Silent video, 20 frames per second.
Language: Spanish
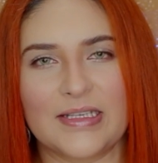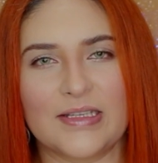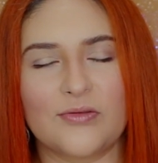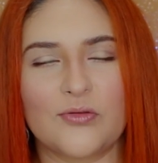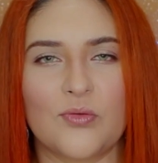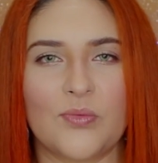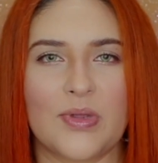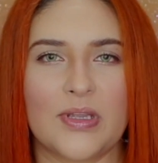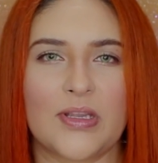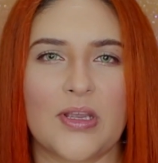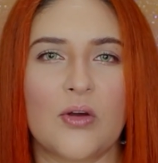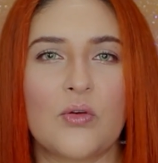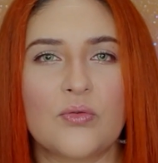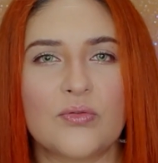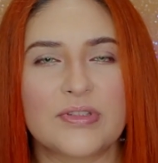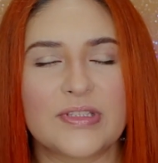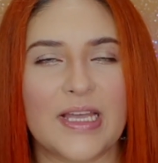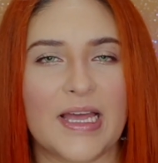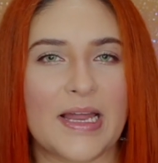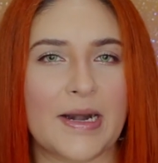que tuve que
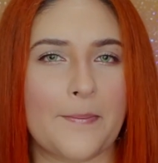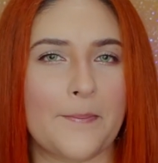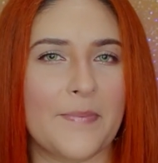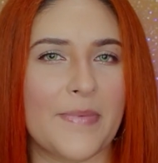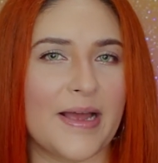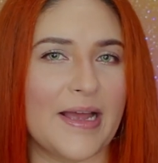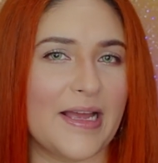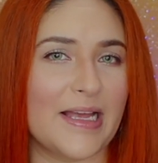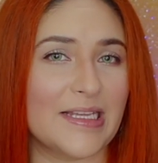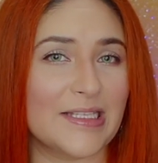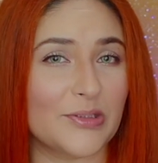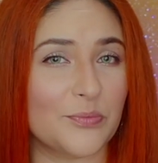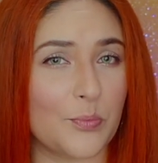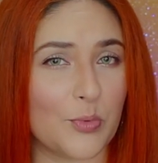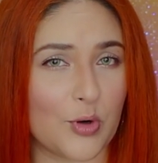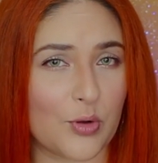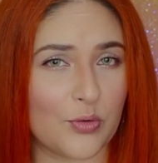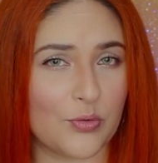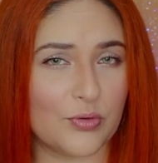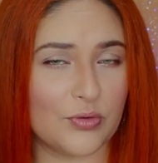usar más
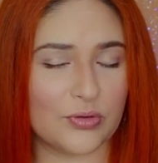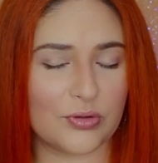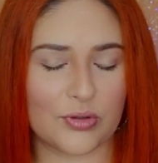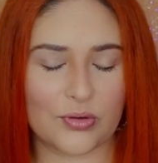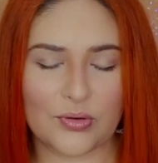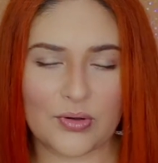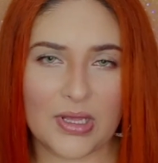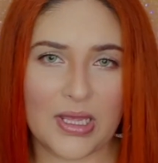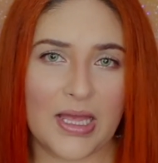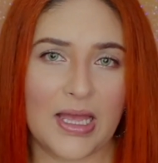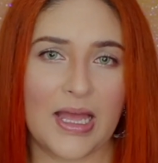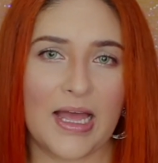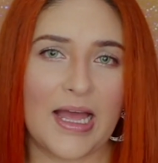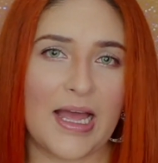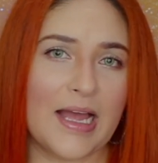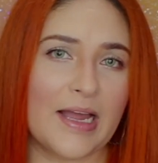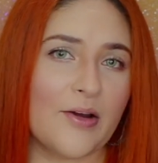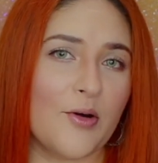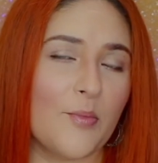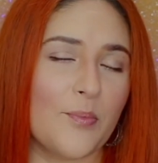producto
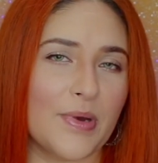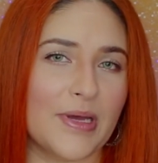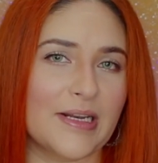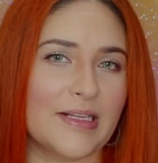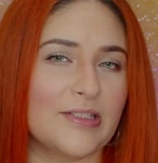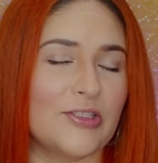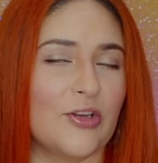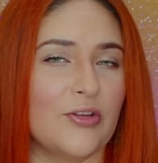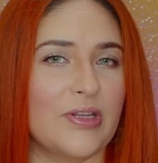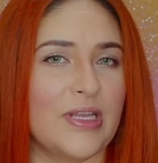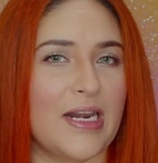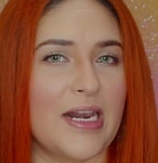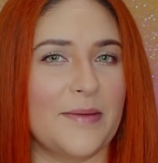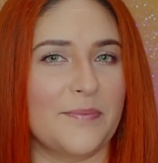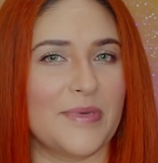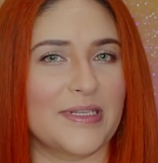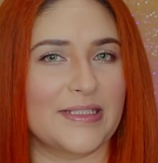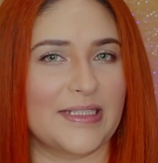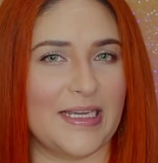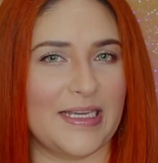a comparación de la
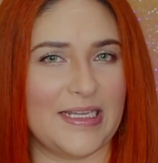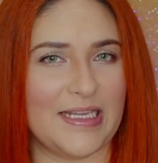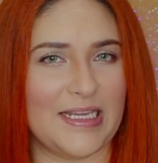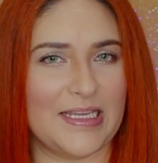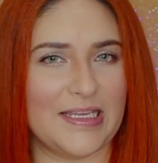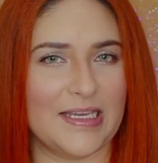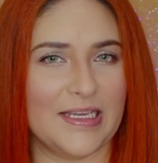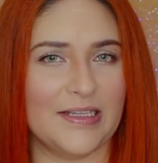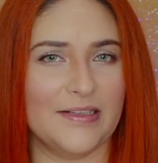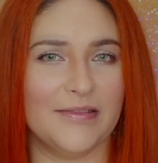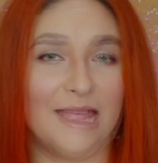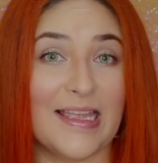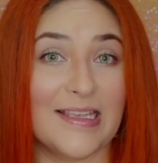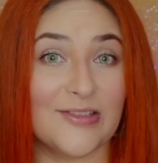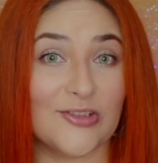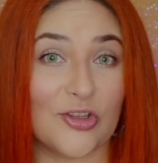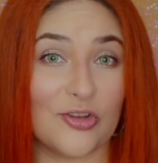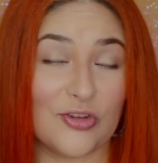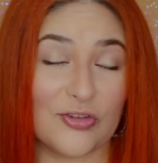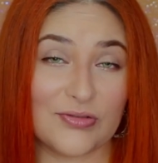mascarilla.
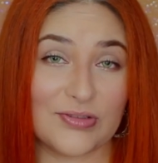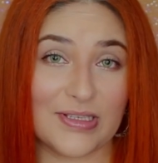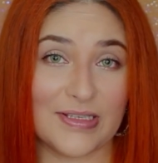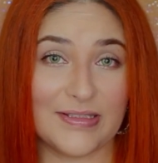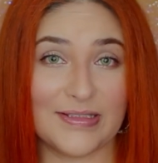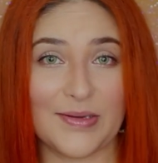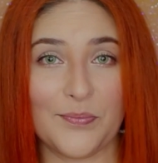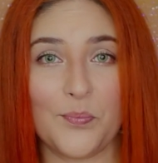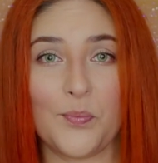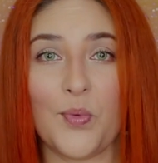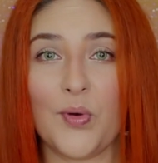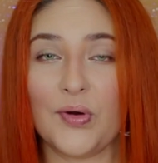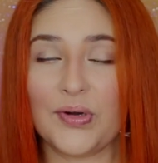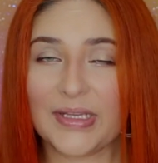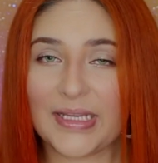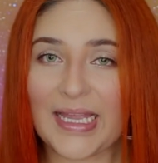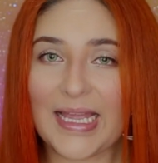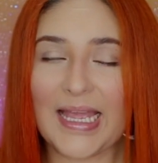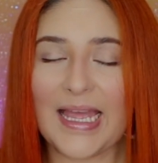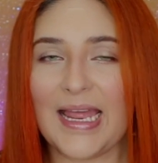Esto no sé si
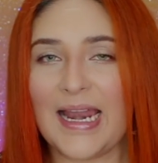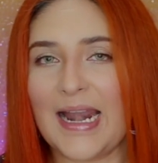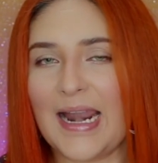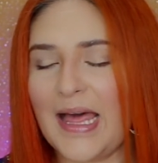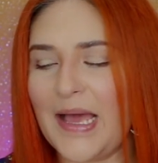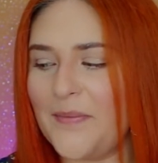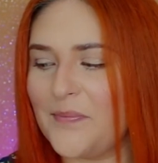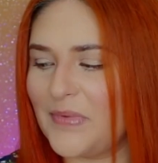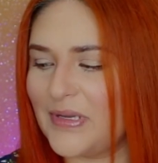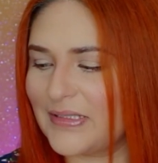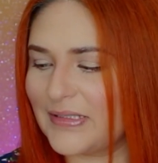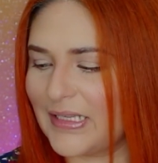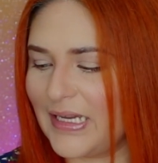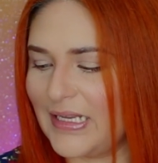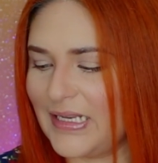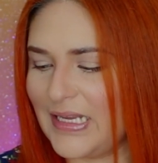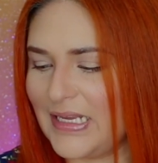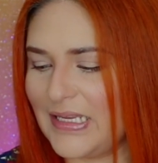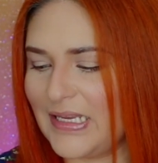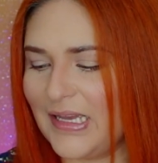porque la
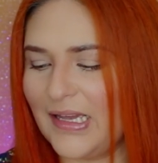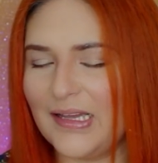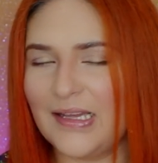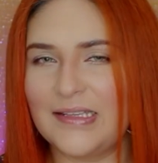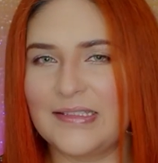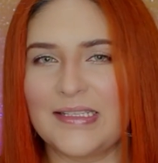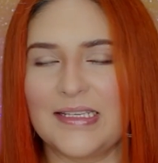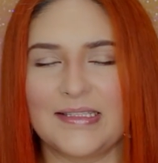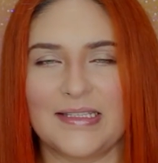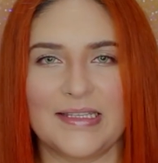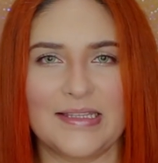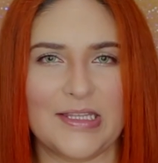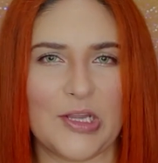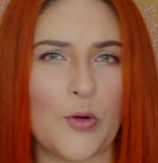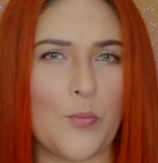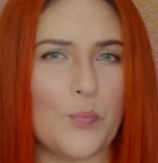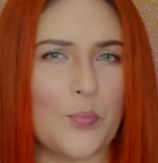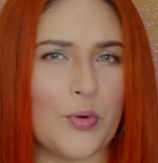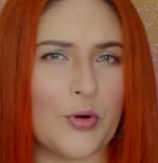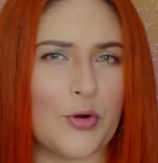mascarilla se
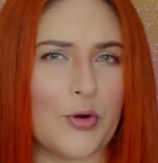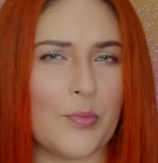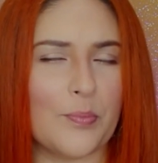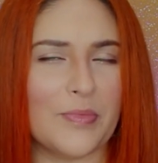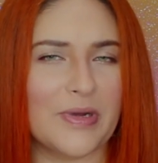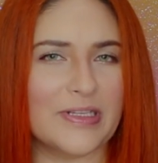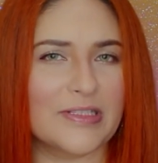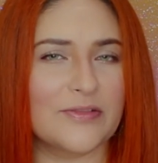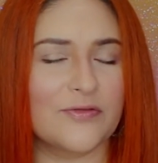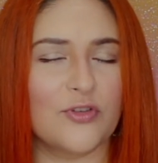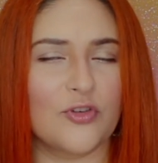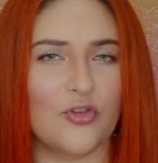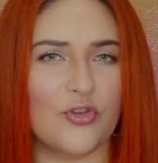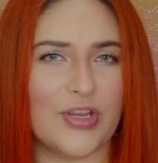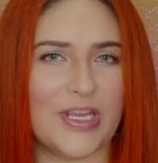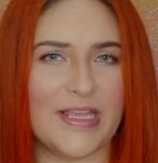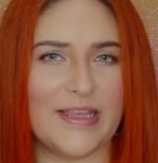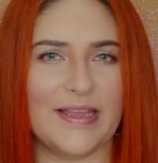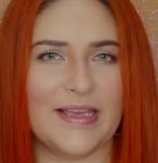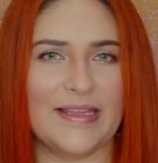sentía un poco más
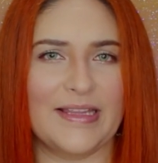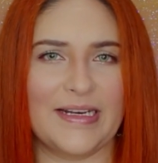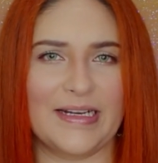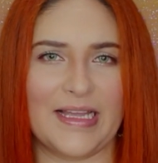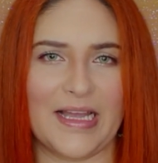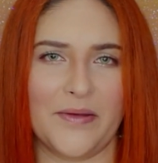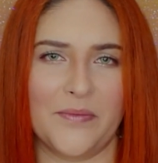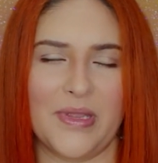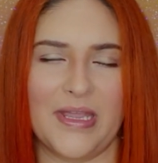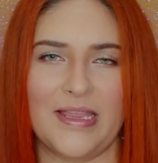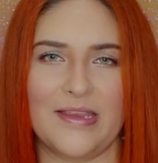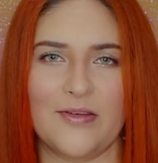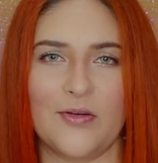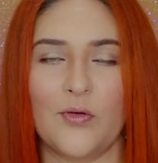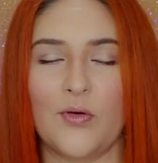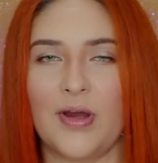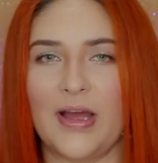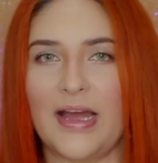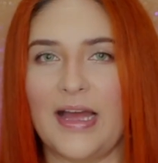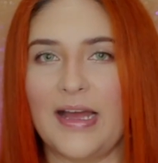fluida en el
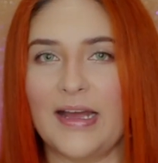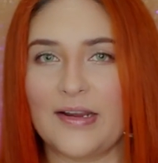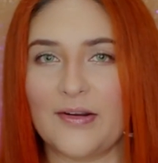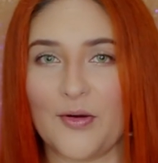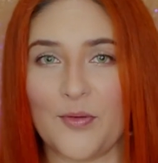cabello a